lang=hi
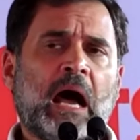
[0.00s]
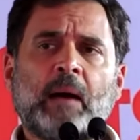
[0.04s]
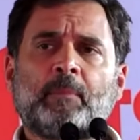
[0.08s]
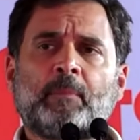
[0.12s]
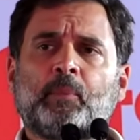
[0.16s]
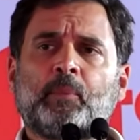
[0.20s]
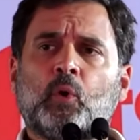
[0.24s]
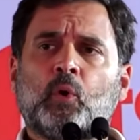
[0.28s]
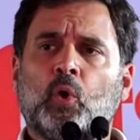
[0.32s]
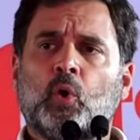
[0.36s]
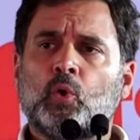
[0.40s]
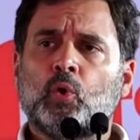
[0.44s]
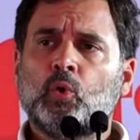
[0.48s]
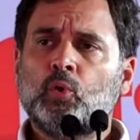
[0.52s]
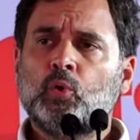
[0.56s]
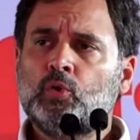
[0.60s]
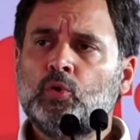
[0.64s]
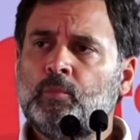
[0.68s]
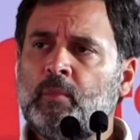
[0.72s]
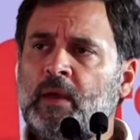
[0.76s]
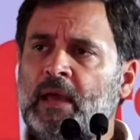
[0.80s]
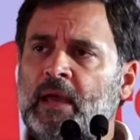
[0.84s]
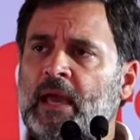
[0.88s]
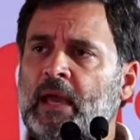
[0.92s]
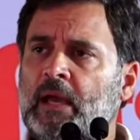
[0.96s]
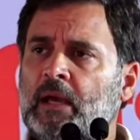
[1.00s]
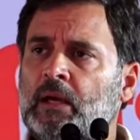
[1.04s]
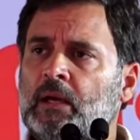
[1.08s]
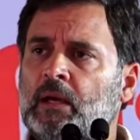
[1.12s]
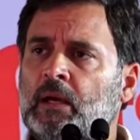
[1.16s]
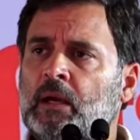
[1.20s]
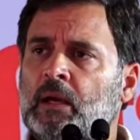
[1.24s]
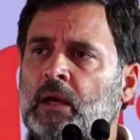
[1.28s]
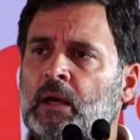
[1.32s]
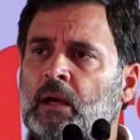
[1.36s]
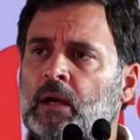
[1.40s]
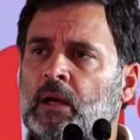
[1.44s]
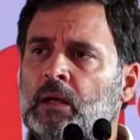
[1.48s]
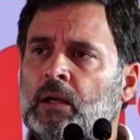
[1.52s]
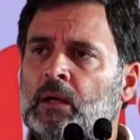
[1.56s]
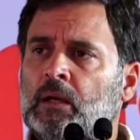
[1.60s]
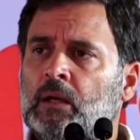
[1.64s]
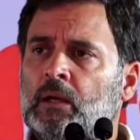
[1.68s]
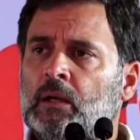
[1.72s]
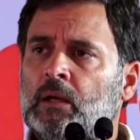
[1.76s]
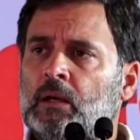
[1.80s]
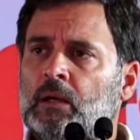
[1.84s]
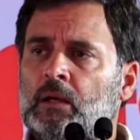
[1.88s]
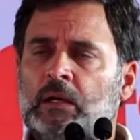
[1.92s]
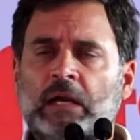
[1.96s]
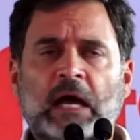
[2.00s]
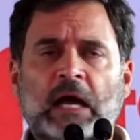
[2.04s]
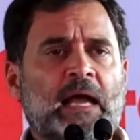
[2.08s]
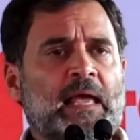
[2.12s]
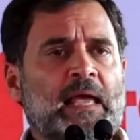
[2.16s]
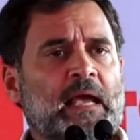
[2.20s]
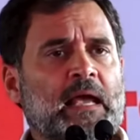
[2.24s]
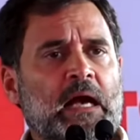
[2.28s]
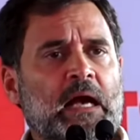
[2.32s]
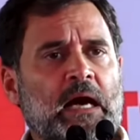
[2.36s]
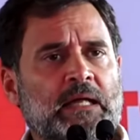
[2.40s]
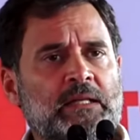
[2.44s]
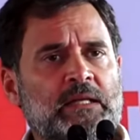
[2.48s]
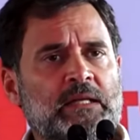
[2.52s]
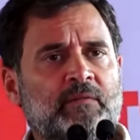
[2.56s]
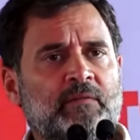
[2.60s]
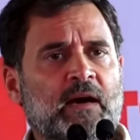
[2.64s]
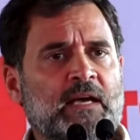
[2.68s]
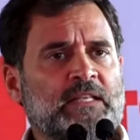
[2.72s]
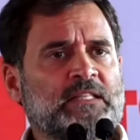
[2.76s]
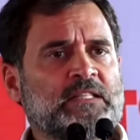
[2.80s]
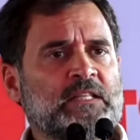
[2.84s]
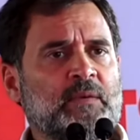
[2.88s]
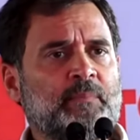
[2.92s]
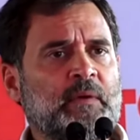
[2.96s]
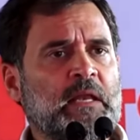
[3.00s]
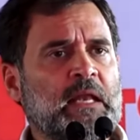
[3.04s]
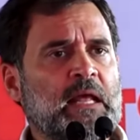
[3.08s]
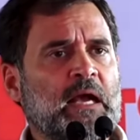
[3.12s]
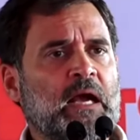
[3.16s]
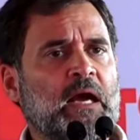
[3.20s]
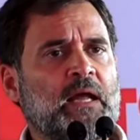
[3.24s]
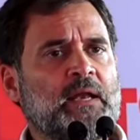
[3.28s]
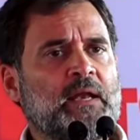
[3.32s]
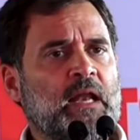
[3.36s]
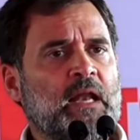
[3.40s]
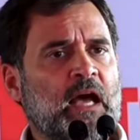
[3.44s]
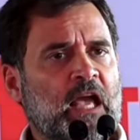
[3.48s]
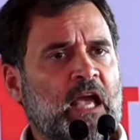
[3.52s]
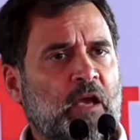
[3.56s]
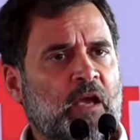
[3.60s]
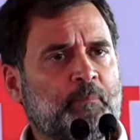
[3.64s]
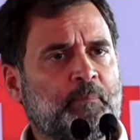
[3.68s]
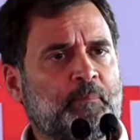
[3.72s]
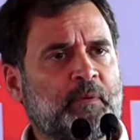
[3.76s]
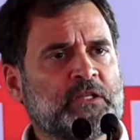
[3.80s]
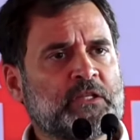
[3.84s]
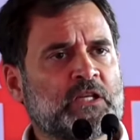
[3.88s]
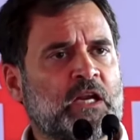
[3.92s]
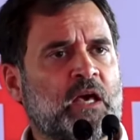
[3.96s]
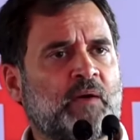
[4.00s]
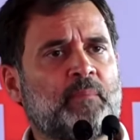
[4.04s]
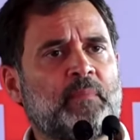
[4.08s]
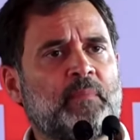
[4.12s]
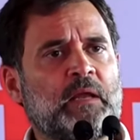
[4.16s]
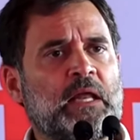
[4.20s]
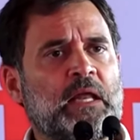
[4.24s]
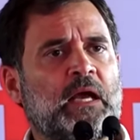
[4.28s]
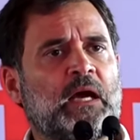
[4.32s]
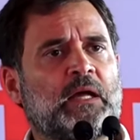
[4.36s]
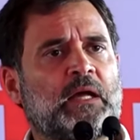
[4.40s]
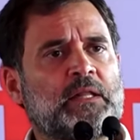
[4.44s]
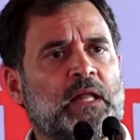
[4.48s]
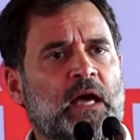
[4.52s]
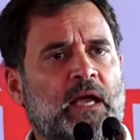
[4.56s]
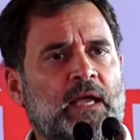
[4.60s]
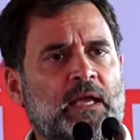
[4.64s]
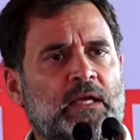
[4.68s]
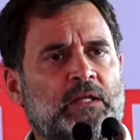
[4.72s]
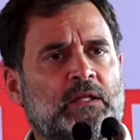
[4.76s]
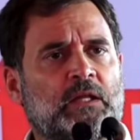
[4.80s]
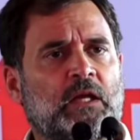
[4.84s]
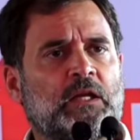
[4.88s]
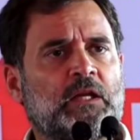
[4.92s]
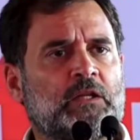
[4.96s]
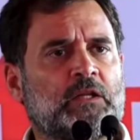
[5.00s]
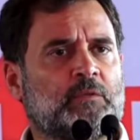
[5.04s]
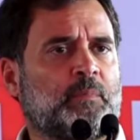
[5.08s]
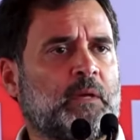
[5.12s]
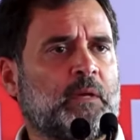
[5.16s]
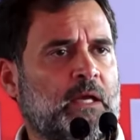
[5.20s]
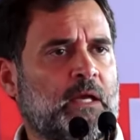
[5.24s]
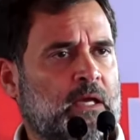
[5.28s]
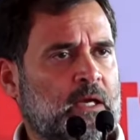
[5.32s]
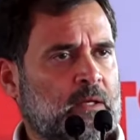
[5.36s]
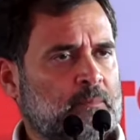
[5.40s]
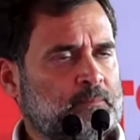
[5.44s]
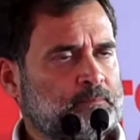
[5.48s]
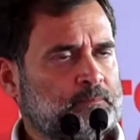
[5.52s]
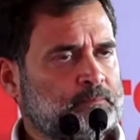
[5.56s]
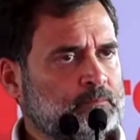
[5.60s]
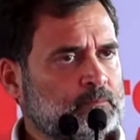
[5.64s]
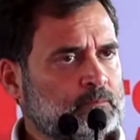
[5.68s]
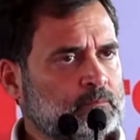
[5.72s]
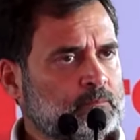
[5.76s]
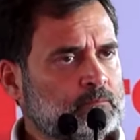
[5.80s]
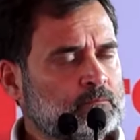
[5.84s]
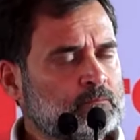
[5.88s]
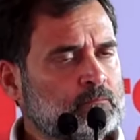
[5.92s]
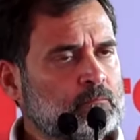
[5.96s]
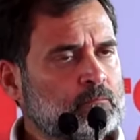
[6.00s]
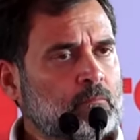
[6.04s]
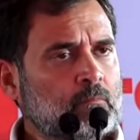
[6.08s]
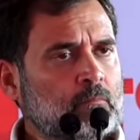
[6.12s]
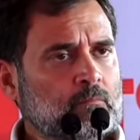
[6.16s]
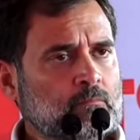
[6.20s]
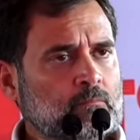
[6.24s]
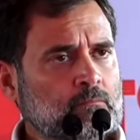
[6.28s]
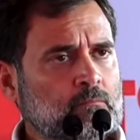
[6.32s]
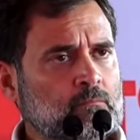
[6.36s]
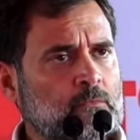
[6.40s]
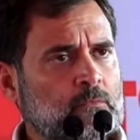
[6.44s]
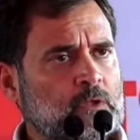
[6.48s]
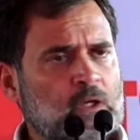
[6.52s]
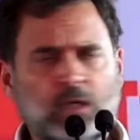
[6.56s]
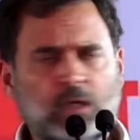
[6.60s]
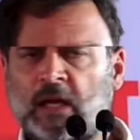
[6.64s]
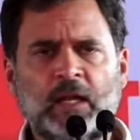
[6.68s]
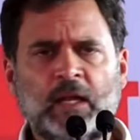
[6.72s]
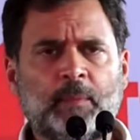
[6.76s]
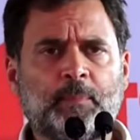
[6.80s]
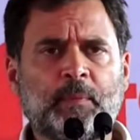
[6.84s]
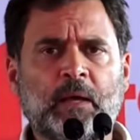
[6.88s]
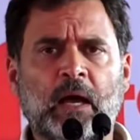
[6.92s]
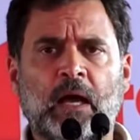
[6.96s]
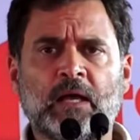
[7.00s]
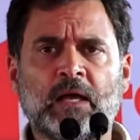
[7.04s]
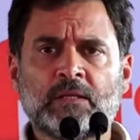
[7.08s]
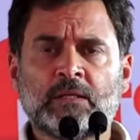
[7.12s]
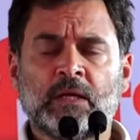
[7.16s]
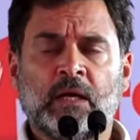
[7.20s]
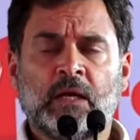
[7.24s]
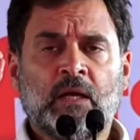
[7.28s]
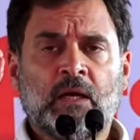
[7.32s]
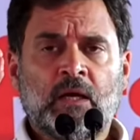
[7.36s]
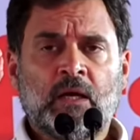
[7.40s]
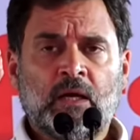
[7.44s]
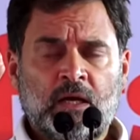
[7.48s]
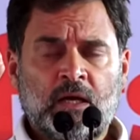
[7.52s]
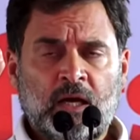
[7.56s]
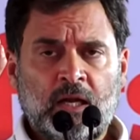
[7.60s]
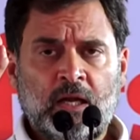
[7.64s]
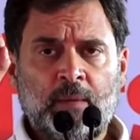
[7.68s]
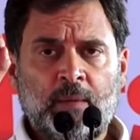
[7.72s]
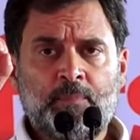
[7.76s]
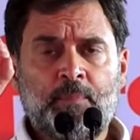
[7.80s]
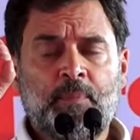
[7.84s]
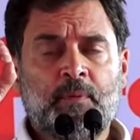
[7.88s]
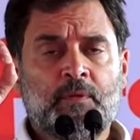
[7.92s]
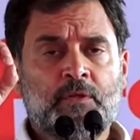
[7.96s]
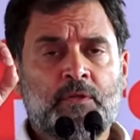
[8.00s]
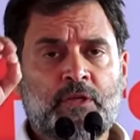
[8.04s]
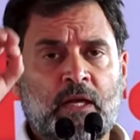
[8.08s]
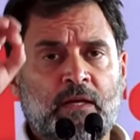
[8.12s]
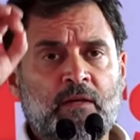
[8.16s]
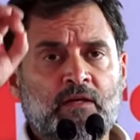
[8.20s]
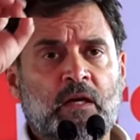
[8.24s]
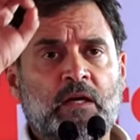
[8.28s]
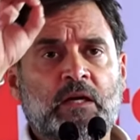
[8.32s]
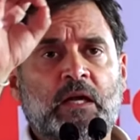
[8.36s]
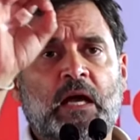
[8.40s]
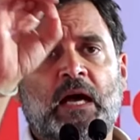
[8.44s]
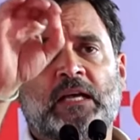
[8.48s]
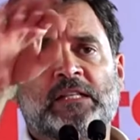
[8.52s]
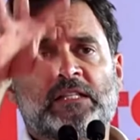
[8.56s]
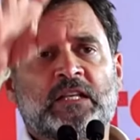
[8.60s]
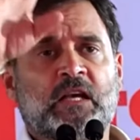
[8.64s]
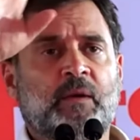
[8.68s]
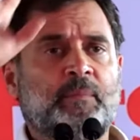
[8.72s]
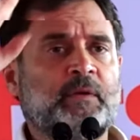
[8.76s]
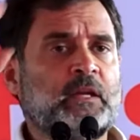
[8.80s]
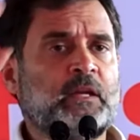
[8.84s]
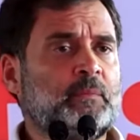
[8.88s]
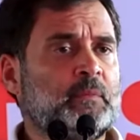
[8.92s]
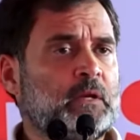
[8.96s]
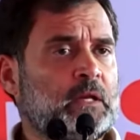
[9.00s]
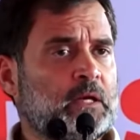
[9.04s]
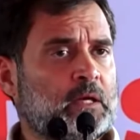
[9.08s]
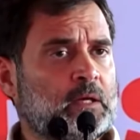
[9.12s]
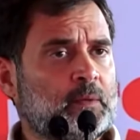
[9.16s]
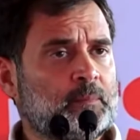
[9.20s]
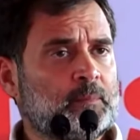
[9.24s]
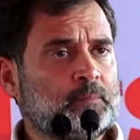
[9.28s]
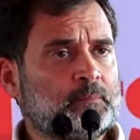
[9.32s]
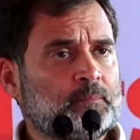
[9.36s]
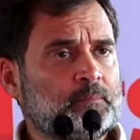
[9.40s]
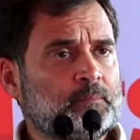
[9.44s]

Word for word: आपको उनमें ना एक आदिवासी मिलेगा ना एक पिछड़ा मिलेगा ना एक दलित मिलेगा गरीब कास्ट गरीब जनरल कास्ट का भी नहीं मिलेगा